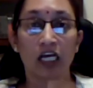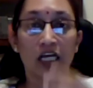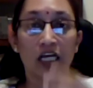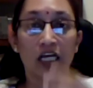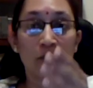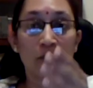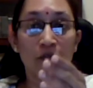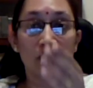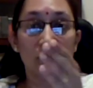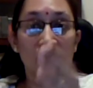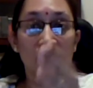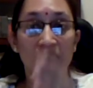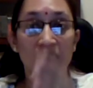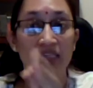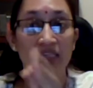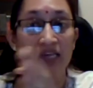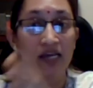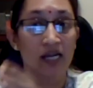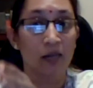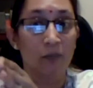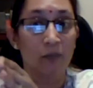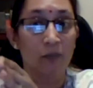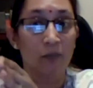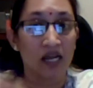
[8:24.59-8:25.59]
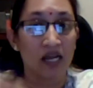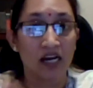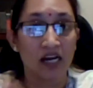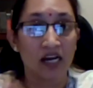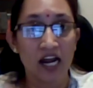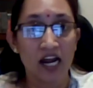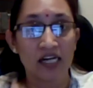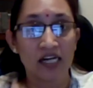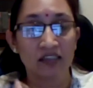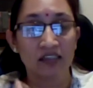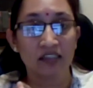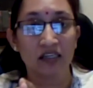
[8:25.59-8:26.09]
இப்போ இந்த தீரம் என்ன
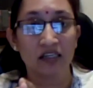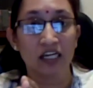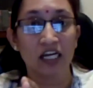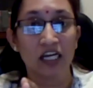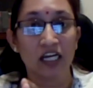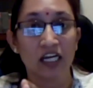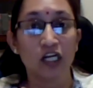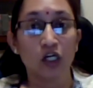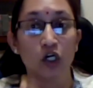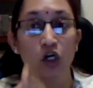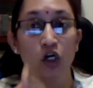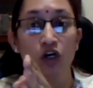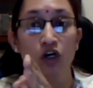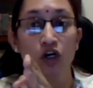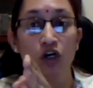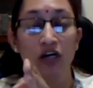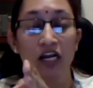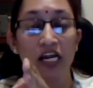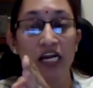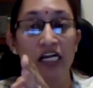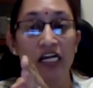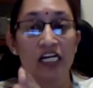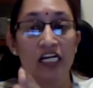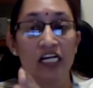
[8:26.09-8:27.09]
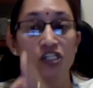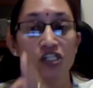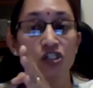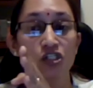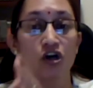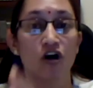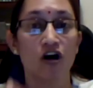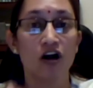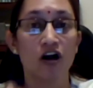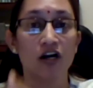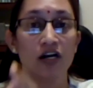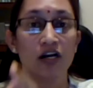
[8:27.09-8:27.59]
ஆயிடுது இட் இட் டஸ்
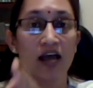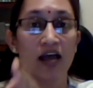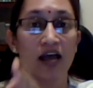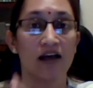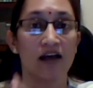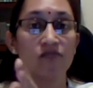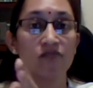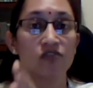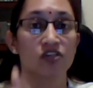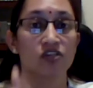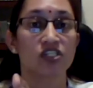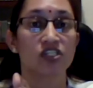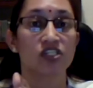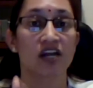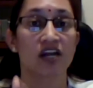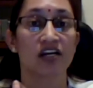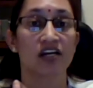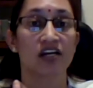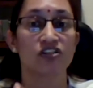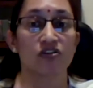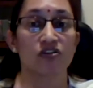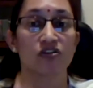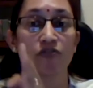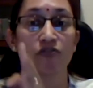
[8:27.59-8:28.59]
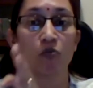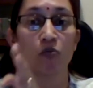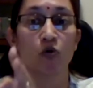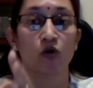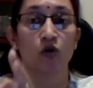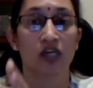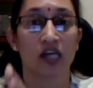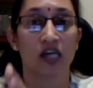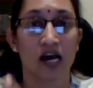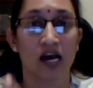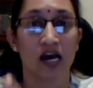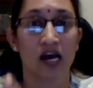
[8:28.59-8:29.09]
நாட் ஹாவ் த ஸ்டேட்டஸ் ஆஃப் அ
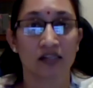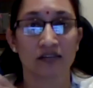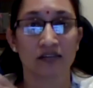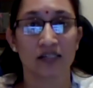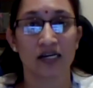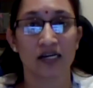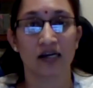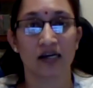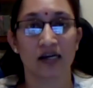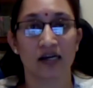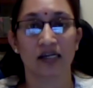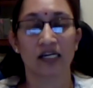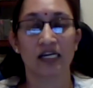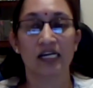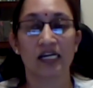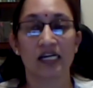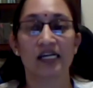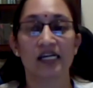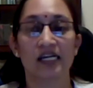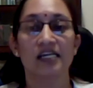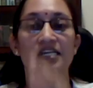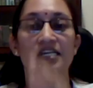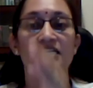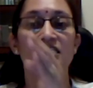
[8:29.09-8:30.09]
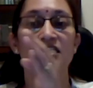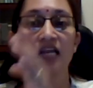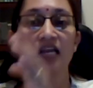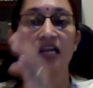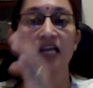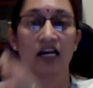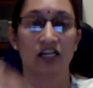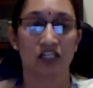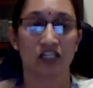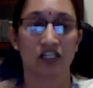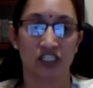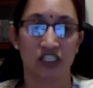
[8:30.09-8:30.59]
முக்கியார்த்தா இட் இஸ் அ
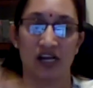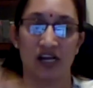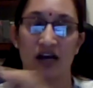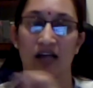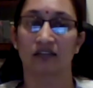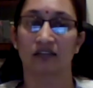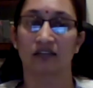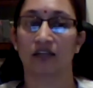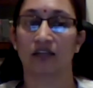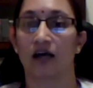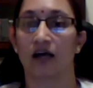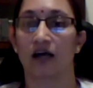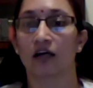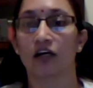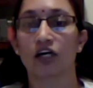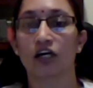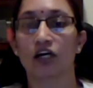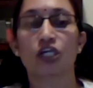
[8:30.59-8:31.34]
லக்ஷியார்த்தா